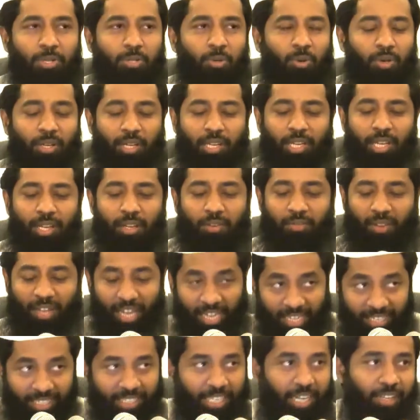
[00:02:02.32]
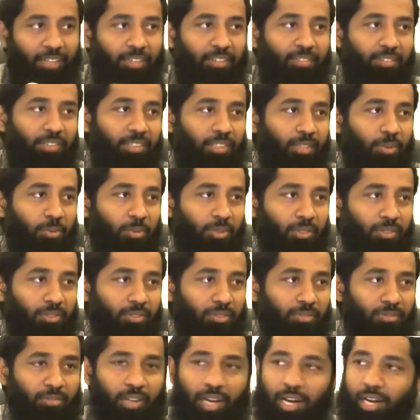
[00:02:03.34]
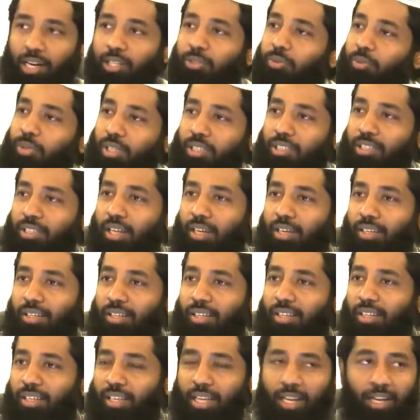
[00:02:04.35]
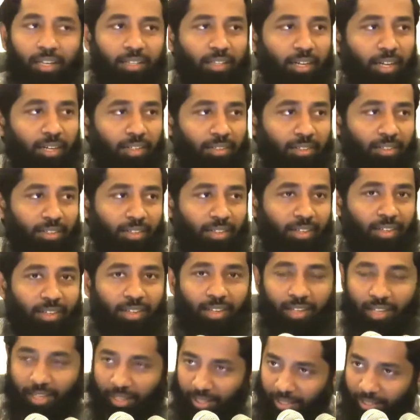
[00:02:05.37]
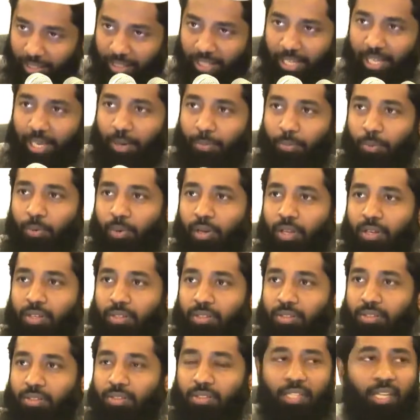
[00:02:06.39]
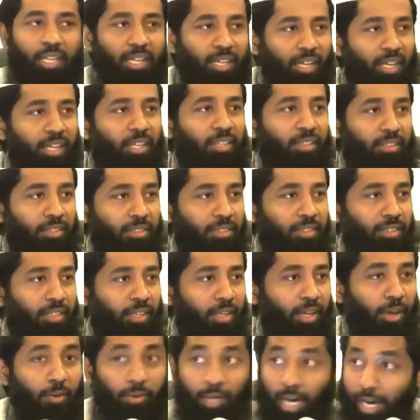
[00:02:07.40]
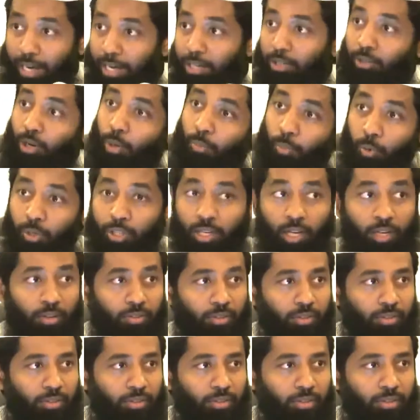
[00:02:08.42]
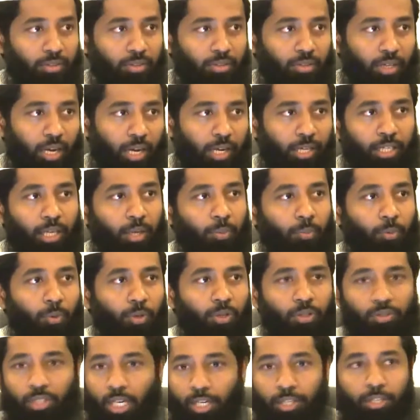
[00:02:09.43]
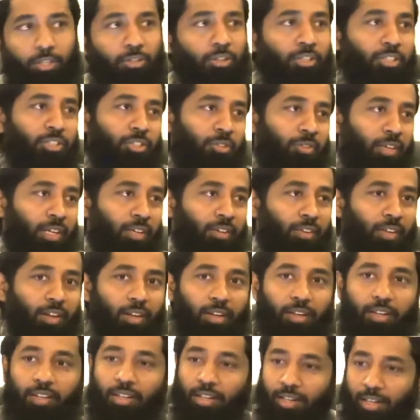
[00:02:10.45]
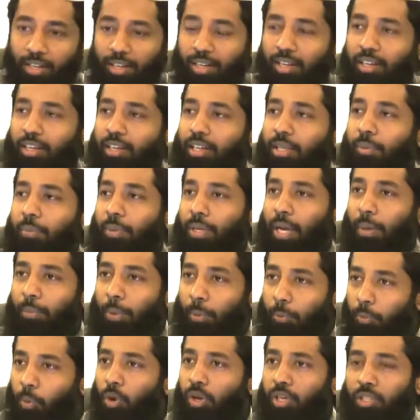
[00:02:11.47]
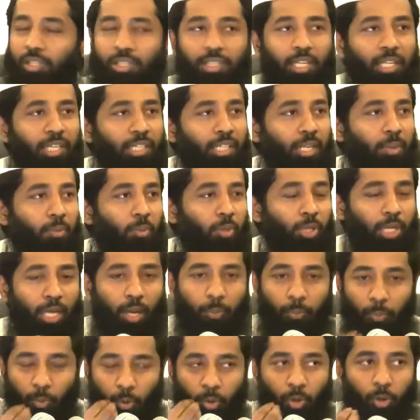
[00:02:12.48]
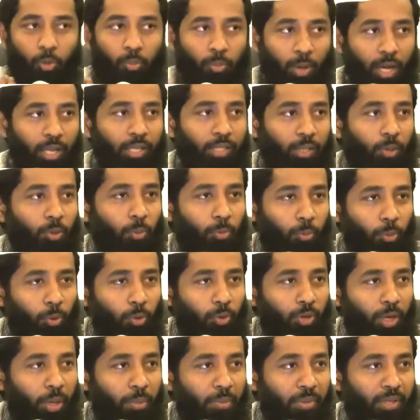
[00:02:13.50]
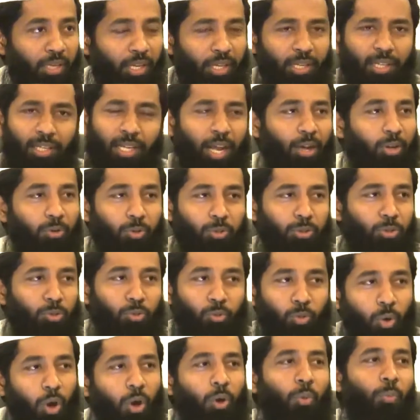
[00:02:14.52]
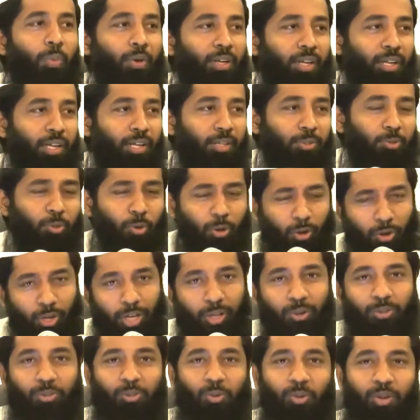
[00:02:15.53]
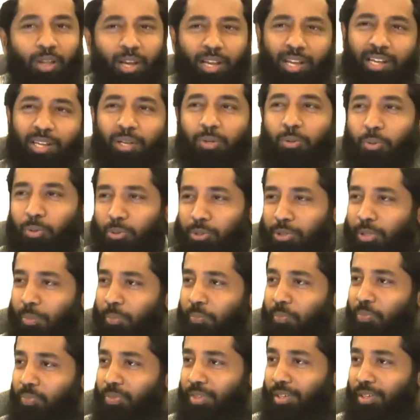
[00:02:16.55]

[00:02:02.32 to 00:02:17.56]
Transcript: அமைஞ்ச உடனே இவர் இறங்கிட்டார் இதை விட்டு வாகனத்தை விட்டு என்ன செய்கிறாரு இறங்குறார் இறங்கி நேராக போகிறாரு என்ன இது கடைக்குள்ளே போயிட்டார் அவர் கடைக்குள்ளே போய் தண்ணியோட எடுத்துகிட்டு வெளியே வர என்ன இப்படி நான் இப்படி போகிறதுக்கு இருக்கிற முக்கியம் நான் போகிற ஒரு மார்க் ஒரு ப்ரோக்ராம் என்று நான் கொஞ்சம் கோவப்பட்டுட்டு சொல்லக்கூடிய அவர் சொல்கிறார் என்கிட்ட கொஞ்சம்